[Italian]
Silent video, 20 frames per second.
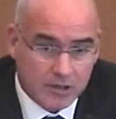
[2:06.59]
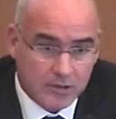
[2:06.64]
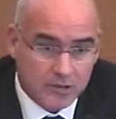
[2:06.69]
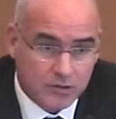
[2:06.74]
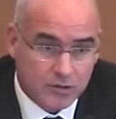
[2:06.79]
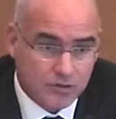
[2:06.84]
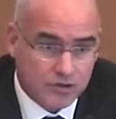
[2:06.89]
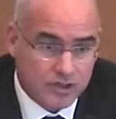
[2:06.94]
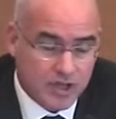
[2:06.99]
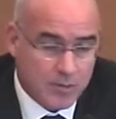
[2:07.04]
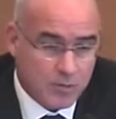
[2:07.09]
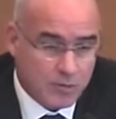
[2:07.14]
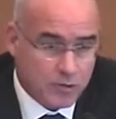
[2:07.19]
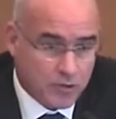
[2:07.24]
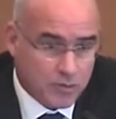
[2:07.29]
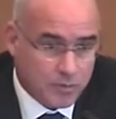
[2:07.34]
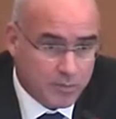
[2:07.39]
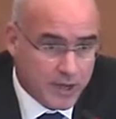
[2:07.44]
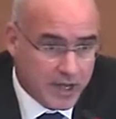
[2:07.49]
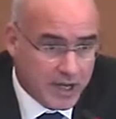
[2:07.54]
non siamo
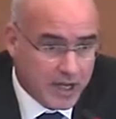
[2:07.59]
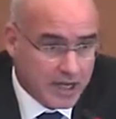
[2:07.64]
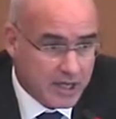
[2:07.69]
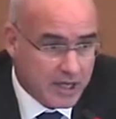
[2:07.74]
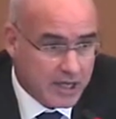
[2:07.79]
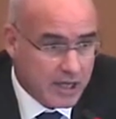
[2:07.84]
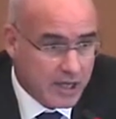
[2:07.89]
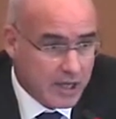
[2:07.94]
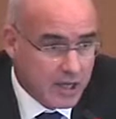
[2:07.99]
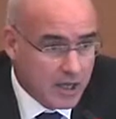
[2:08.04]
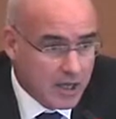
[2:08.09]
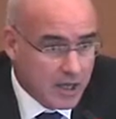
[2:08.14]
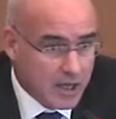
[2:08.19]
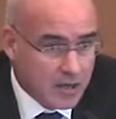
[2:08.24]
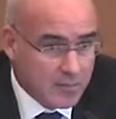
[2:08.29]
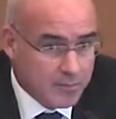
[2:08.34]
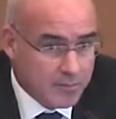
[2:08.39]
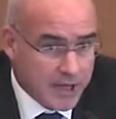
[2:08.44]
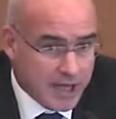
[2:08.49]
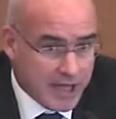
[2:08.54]
europei
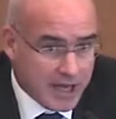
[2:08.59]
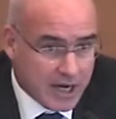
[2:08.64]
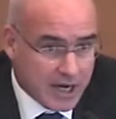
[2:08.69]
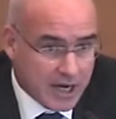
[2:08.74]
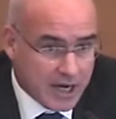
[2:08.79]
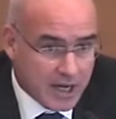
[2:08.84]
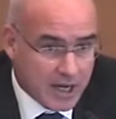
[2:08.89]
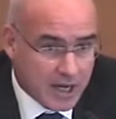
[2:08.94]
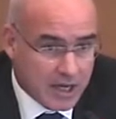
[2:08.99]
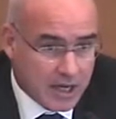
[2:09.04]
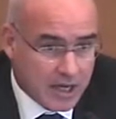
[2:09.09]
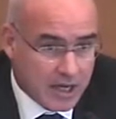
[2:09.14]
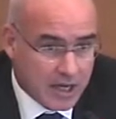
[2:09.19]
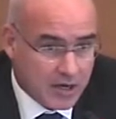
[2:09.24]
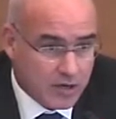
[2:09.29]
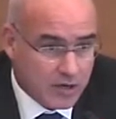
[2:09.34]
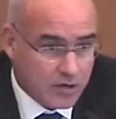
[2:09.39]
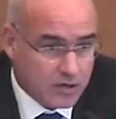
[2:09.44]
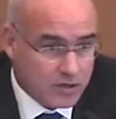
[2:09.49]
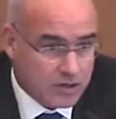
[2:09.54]
per eh, la
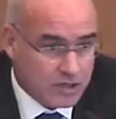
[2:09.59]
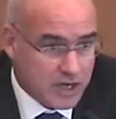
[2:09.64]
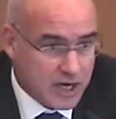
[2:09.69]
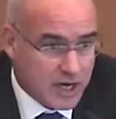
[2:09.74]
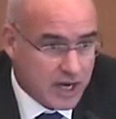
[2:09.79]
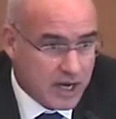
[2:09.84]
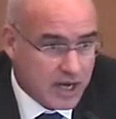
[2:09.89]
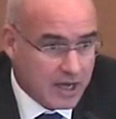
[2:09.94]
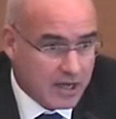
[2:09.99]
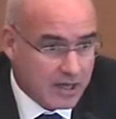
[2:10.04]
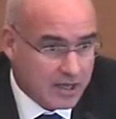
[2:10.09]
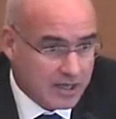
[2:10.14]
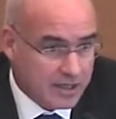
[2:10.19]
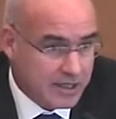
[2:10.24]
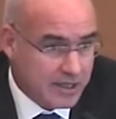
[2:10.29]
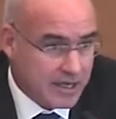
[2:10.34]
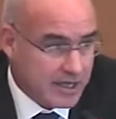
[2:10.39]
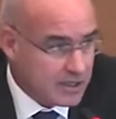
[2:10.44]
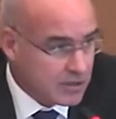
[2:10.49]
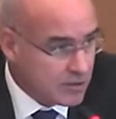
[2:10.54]
nostra
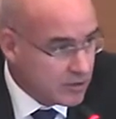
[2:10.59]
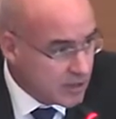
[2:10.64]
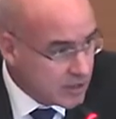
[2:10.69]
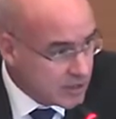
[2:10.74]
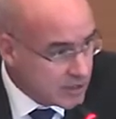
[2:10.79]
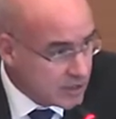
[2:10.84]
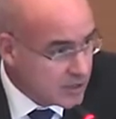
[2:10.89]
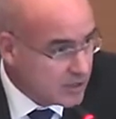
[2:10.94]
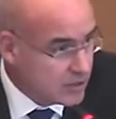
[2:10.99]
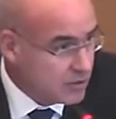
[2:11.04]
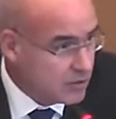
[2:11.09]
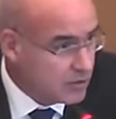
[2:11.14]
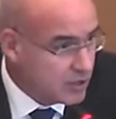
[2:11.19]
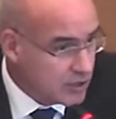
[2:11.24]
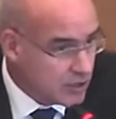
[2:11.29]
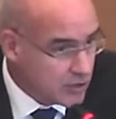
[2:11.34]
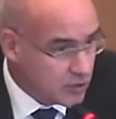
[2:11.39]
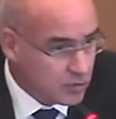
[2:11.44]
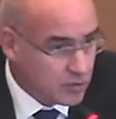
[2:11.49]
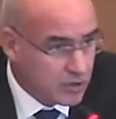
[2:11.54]
internazionalizzazione
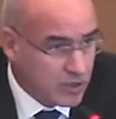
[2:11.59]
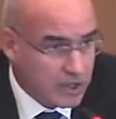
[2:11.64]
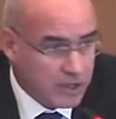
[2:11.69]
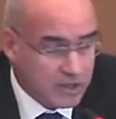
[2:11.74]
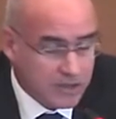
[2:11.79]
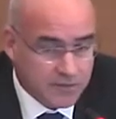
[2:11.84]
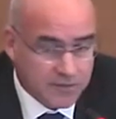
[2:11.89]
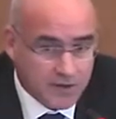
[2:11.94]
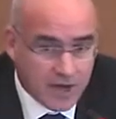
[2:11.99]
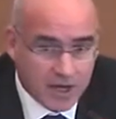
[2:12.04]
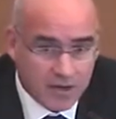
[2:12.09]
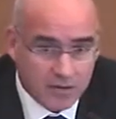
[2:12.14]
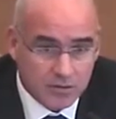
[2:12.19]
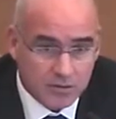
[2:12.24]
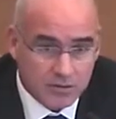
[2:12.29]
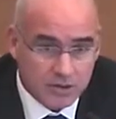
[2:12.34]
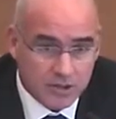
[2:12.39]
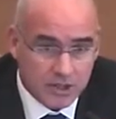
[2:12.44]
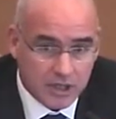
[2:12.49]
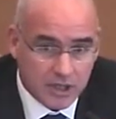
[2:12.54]
di studenti e
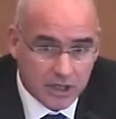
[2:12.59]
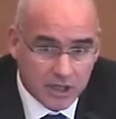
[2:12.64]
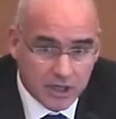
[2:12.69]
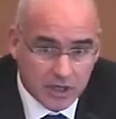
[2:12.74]
faculty,